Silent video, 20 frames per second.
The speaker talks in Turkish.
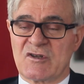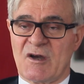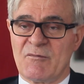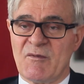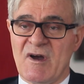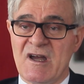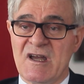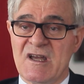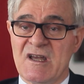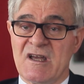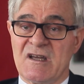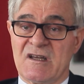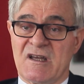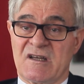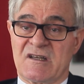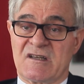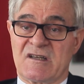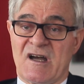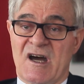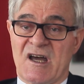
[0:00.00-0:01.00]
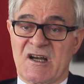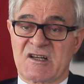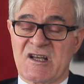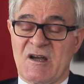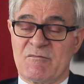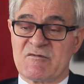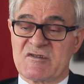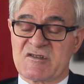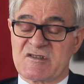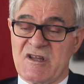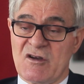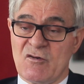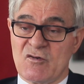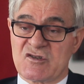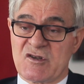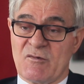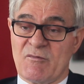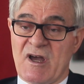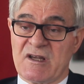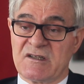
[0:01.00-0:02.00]
Ama e, arkamızda o
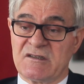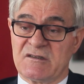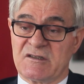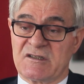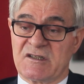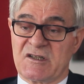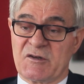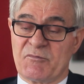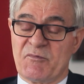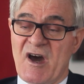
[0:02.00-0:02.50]
zaman e,